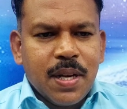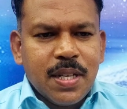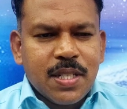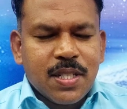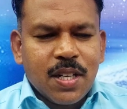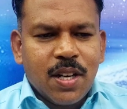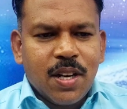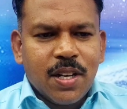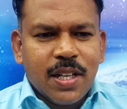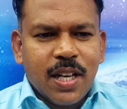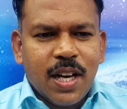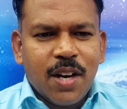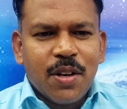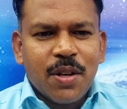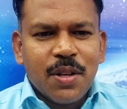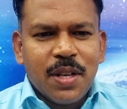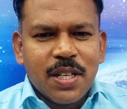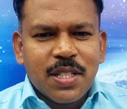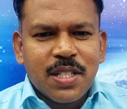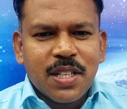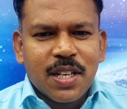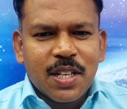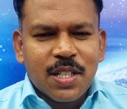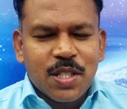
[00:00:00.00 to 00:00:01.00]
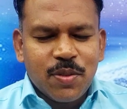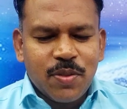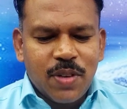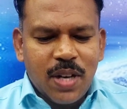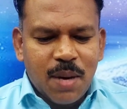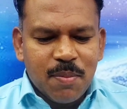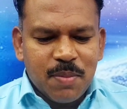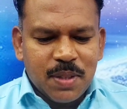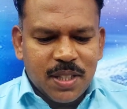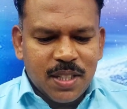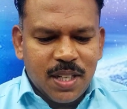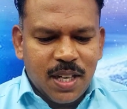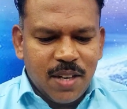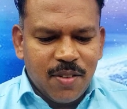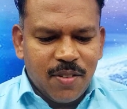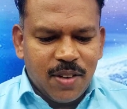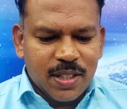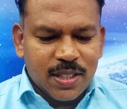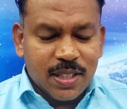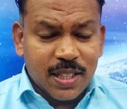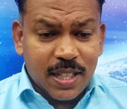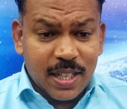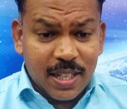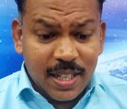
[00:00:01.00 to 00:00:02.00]
பேசலாட் யார் இயேசு கிறிஸ்துவின் நாமத்தினாலே
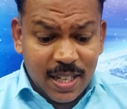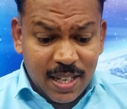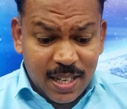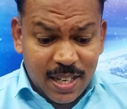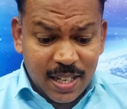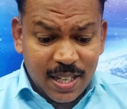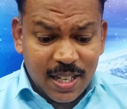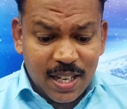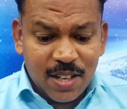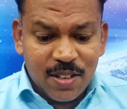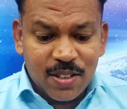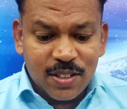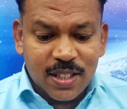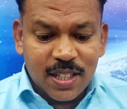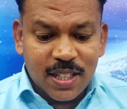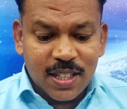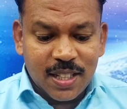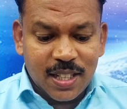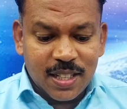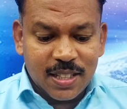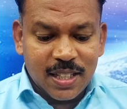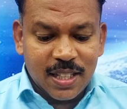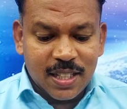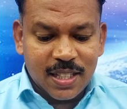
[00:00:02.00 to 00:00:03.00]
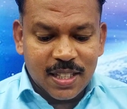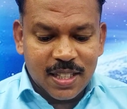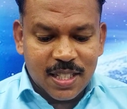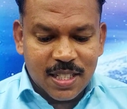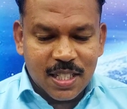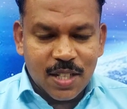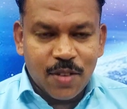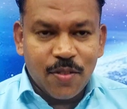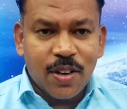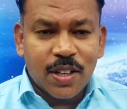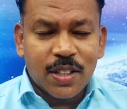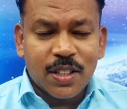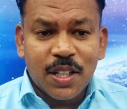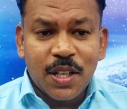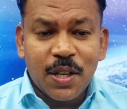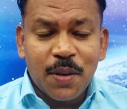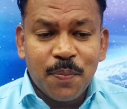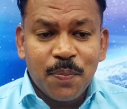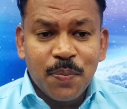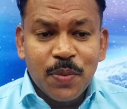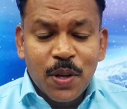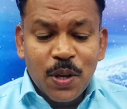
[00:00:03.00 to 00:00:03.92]
வாழ்த்துகிறேன் இன்றைக்கு தருகிற தீர்க்க தரிசன வார்த்தை